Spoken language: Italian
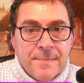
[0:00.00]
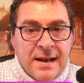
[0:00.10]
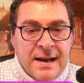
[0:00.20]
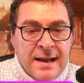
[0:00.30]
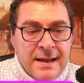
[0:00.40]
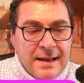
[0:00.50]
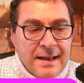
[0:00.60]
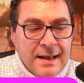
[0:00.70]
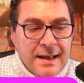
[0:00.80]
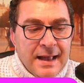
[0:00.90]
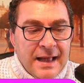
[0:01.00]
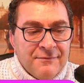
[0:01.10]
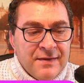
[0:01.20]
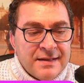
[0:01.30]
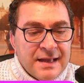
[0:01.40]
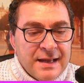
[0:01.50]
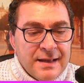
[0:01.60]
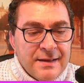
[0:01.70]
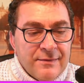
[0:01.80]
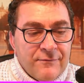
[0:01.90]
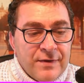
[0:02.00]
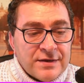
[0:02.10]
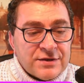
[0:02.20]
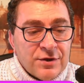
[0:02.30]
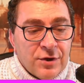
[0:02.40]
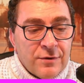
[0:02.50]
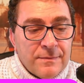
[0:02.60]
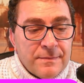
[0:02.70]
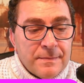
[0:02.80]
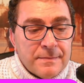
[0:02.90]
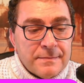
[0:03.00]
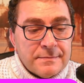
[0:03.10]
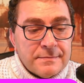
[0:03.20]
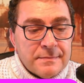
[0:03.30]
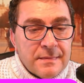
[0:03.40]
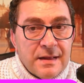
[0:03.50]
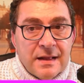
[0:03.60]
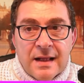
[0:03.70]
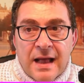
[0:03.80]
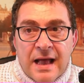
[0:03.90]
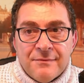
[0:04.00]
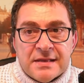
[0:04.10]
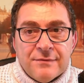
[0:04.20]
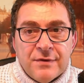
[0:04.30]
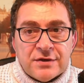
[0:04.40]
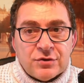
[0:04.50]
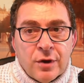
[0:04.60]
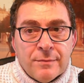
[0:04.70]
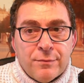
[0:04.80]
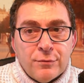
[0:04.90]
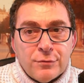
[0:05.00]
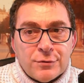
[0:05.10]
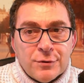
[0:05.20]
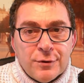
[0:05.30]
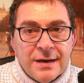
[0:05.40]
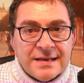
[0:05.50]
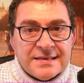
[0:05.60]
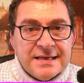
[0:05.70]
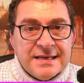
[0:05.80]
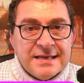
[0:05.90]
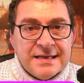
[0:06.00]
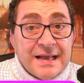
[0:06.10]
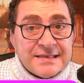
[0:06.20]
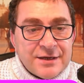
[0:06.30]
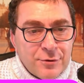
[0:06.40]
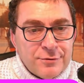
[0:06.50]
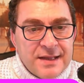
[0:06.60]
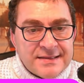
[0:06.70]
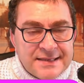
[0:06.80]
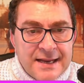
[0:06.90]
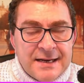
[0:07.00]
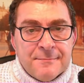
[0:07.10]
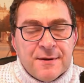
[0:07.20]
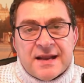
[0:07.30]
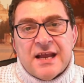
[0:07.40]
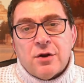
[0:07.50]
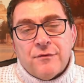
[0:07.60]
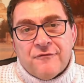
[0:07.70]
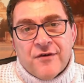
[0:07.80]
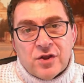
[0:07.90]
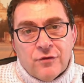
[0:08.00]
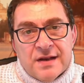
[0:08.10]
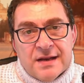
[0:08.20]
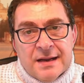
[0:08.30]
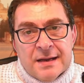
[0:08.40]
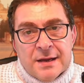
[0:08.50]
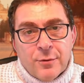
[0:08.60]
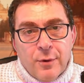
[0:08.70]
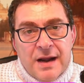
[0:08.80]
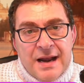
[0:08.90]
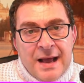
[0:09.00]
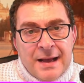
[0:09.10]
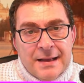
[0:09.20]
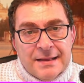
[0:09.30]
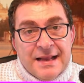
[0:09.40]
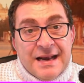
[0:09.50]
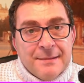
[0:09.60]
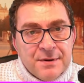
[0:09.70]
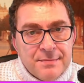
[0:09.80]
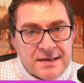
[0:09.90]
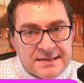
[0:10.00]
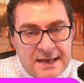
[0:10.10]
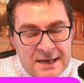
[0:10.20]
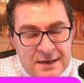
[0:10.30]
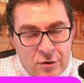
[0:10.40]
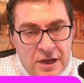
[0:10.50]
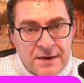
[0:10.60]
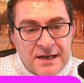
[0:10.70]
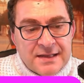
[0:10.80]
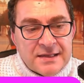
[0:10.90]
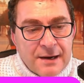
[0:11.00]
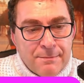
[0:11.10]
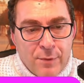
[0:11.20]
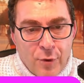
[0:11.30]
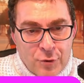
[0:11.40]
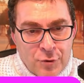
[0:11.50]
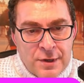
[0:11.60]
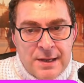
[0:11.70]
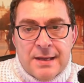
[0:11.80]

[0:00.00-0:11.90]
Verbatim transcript: Bene, avete visto, avete visto appunto la sigla della seconda serie, perché non vi ho fatto vedere quella eh, della prima serie? Lo capirete tra poco.